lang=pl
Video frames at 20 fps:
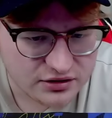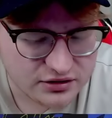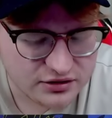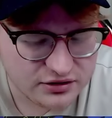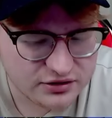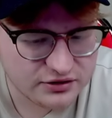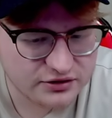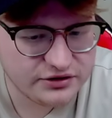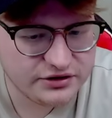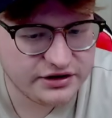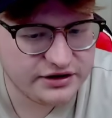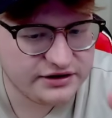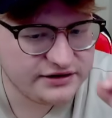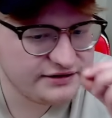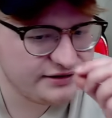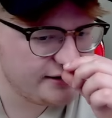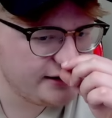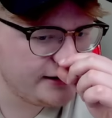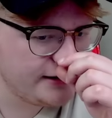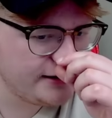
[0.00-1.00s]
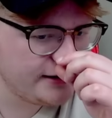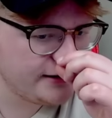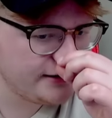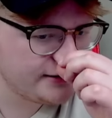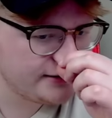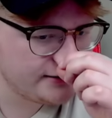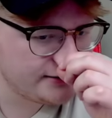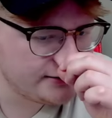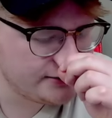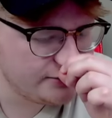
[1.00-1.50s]
To jest
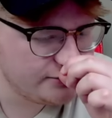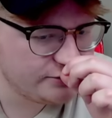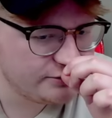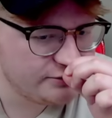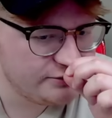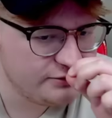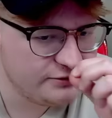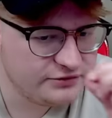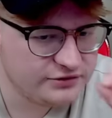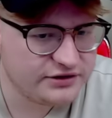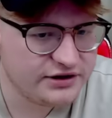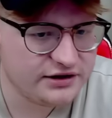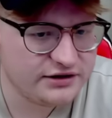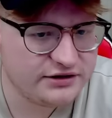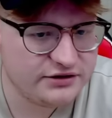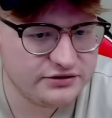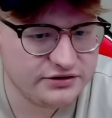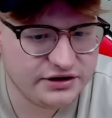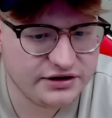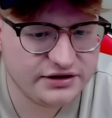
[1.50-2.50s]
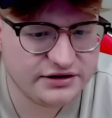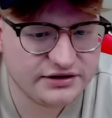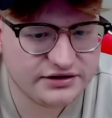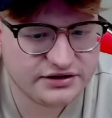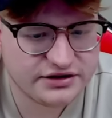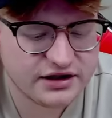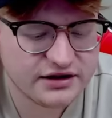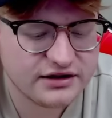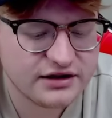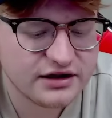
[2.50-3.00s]
teraz. O kurde, to nie jest
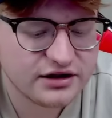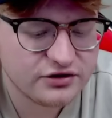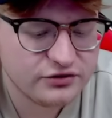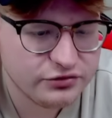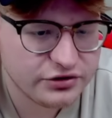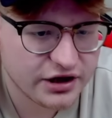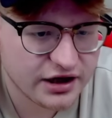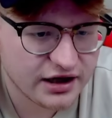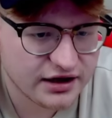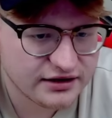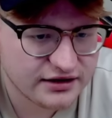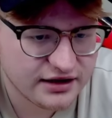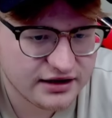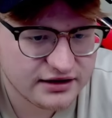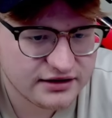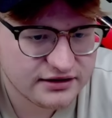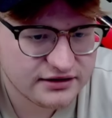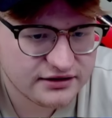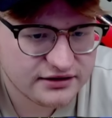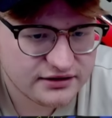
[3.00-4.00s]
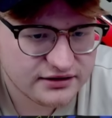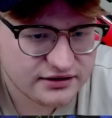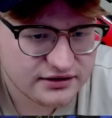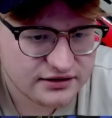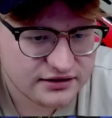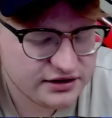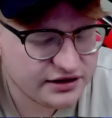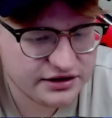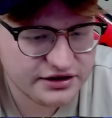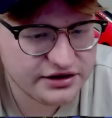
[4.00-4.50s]
żadna Gujana.
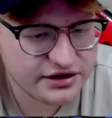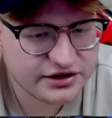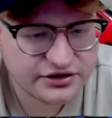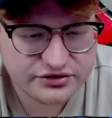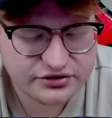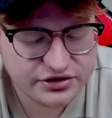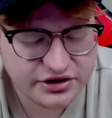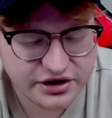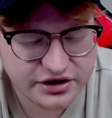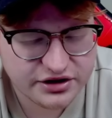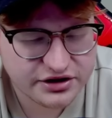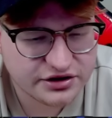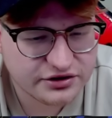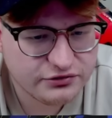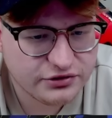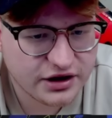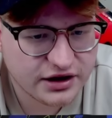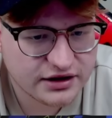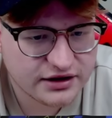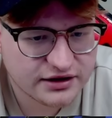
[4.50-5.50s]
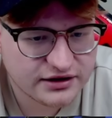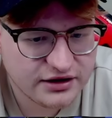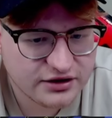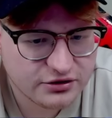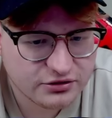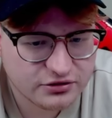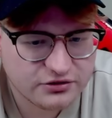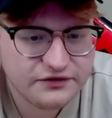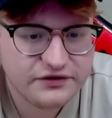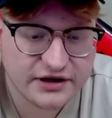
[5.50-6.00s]
E, Jezu, nie Gujana,
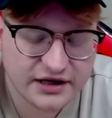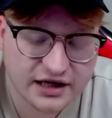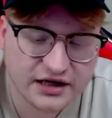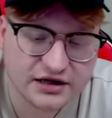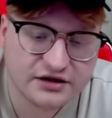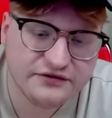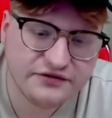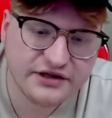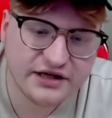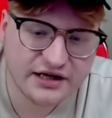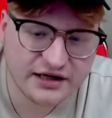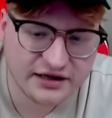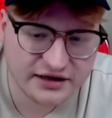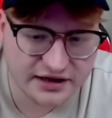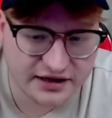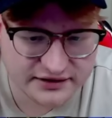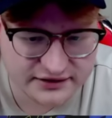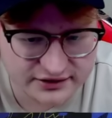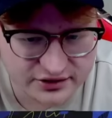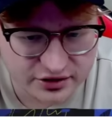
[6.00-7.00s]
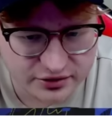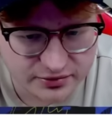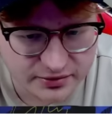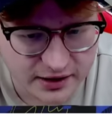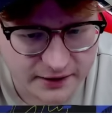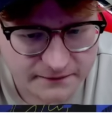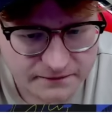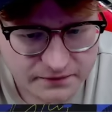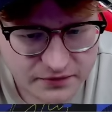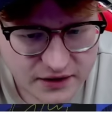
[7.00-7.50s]
tylko Gwinea. Gwinea jest, dobra.
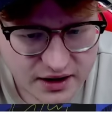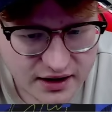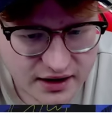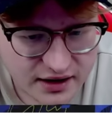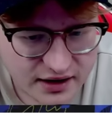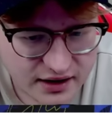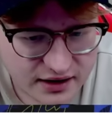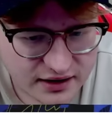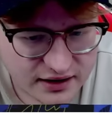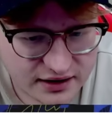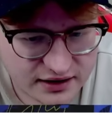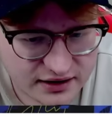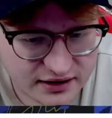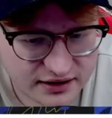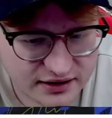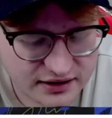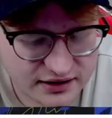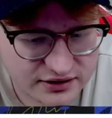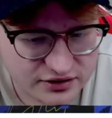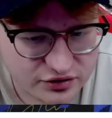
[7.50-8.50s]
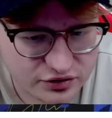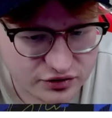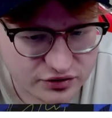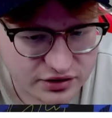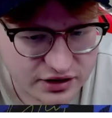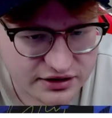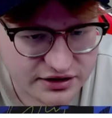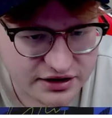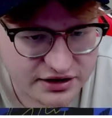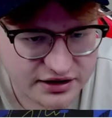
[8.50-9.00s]
E,
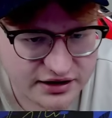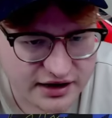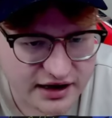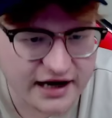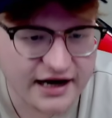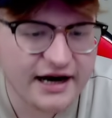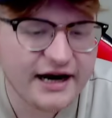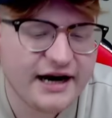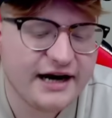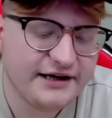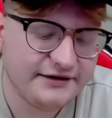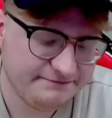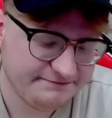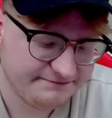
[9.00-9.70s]
na Nig... A!